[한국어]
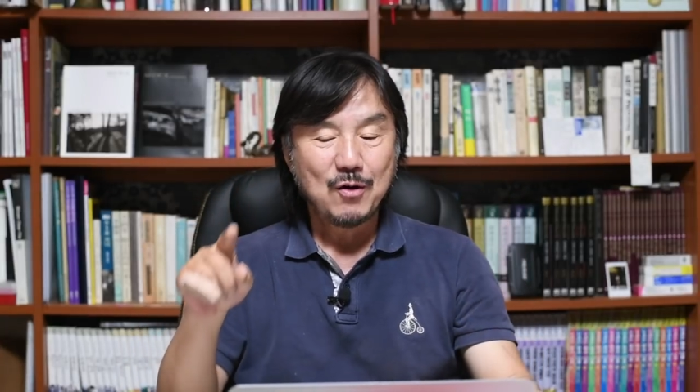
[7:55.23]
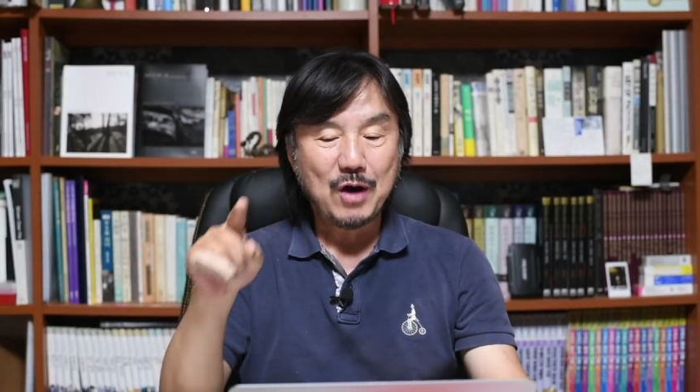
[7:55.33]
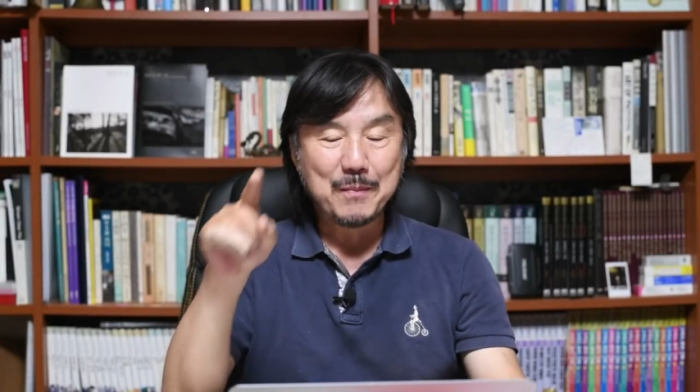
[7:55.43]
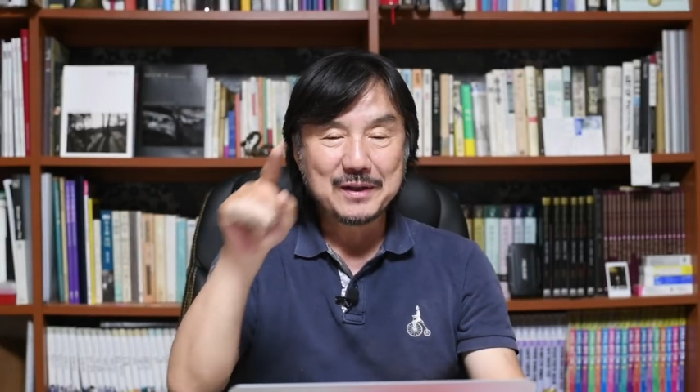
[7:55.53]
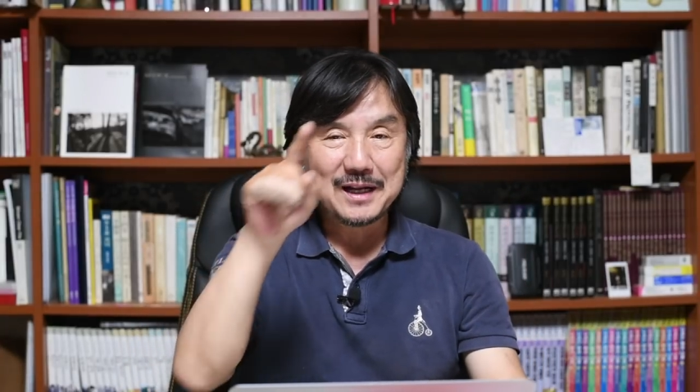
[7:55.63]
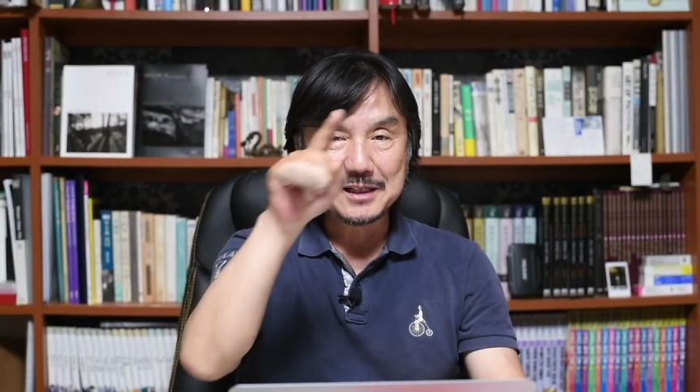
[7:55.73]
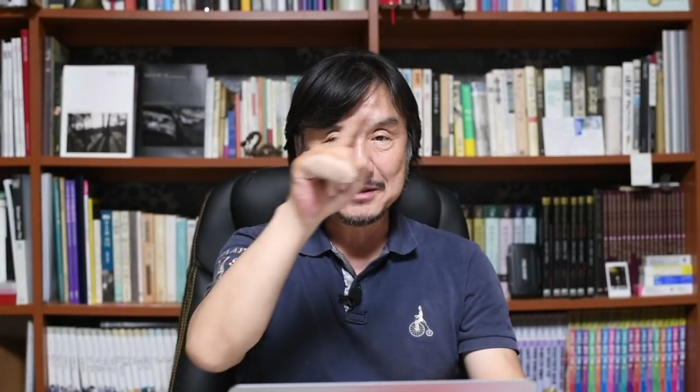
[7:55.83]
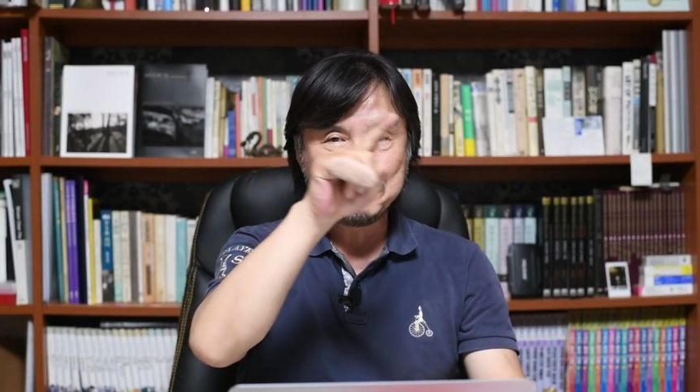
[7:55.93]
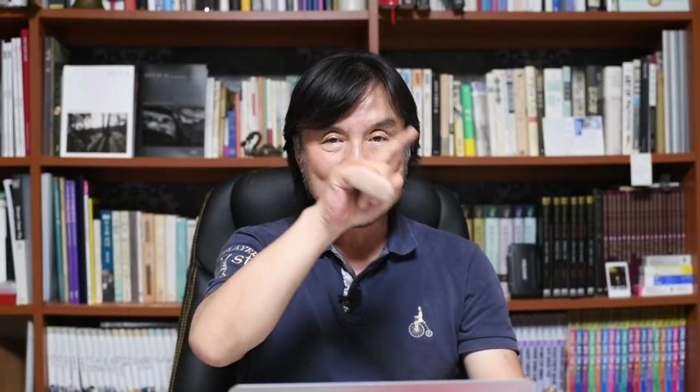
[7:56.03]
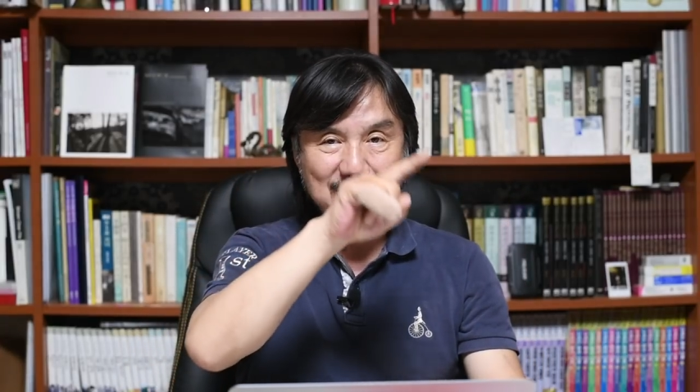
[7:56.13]
화면
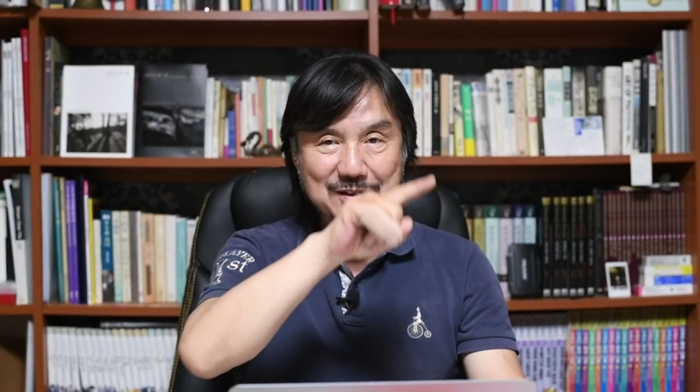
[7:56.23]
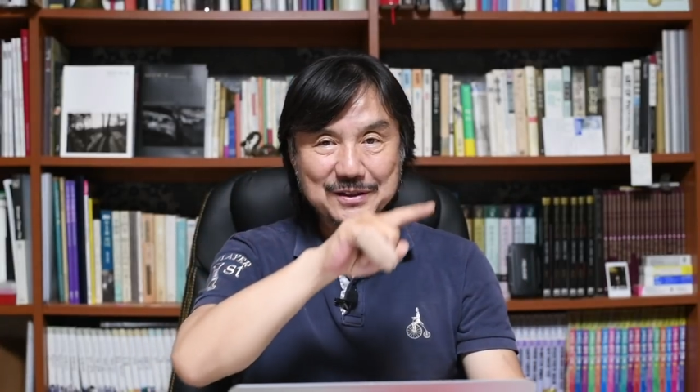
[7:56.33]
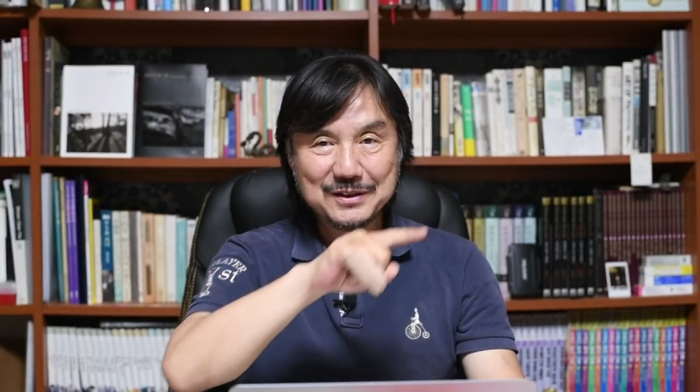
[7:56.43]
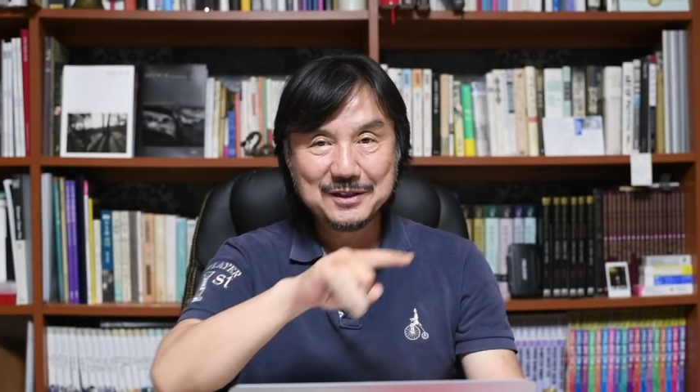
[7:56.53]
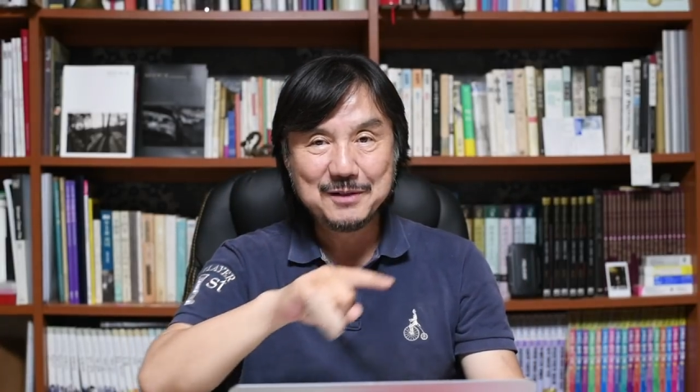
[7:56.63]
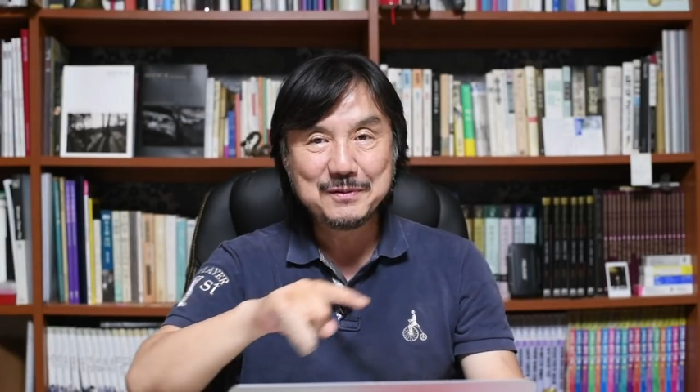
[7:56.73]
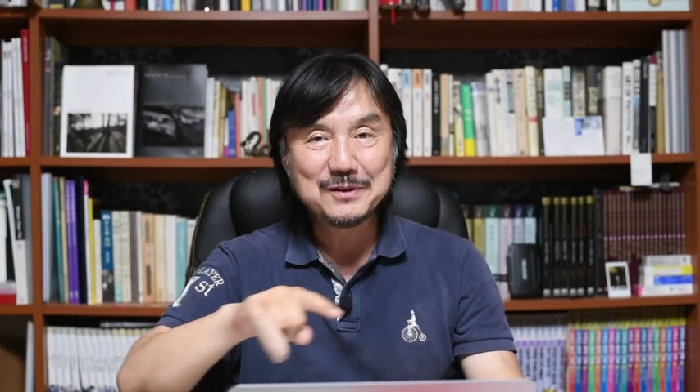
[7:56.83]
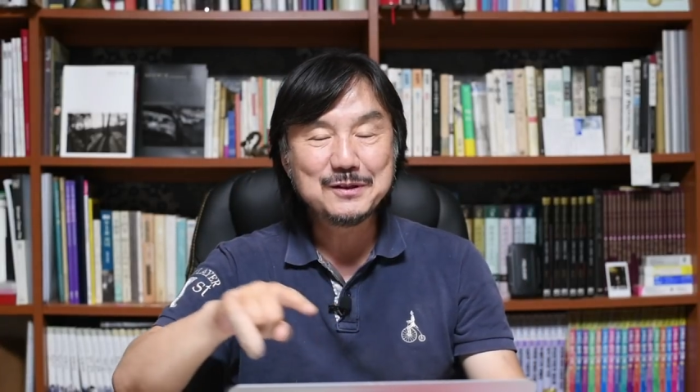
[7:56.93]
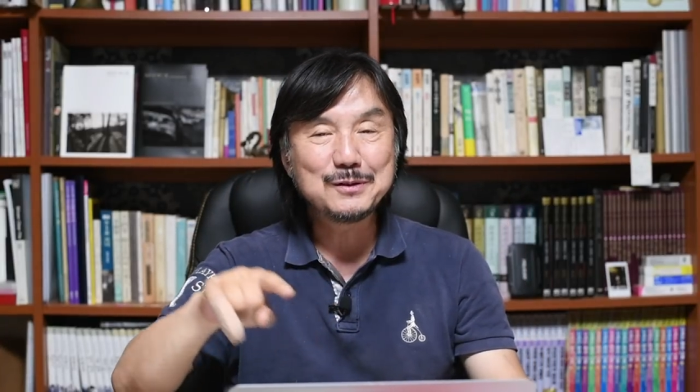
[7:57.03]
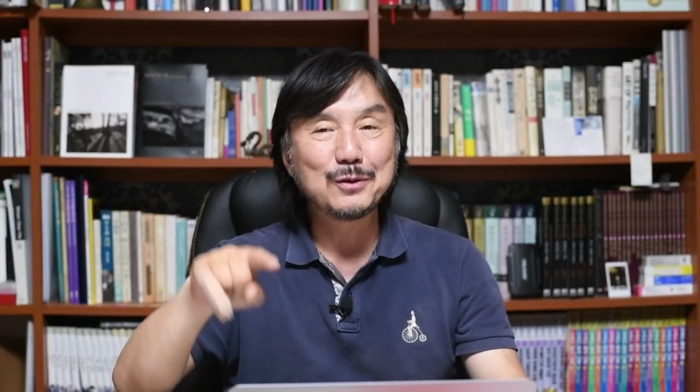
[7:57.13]
안에서
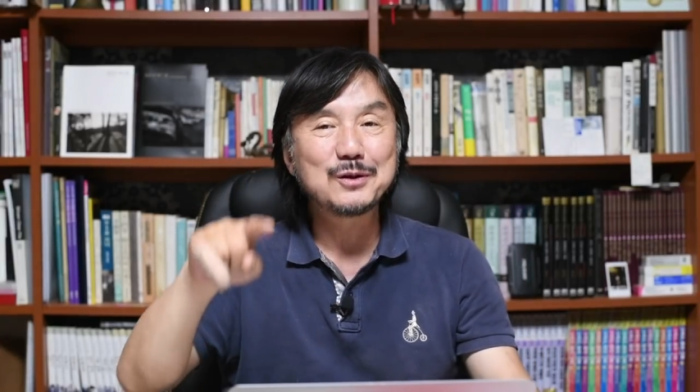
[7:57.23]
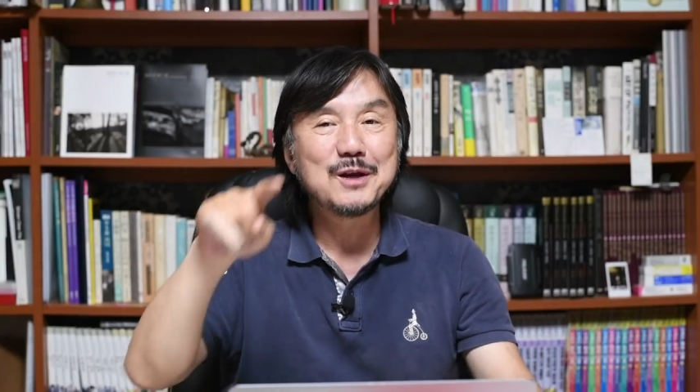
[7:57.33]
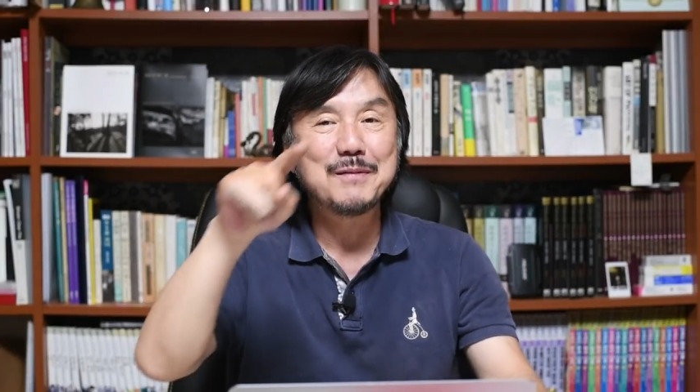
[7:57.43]
빙글빙글 돌게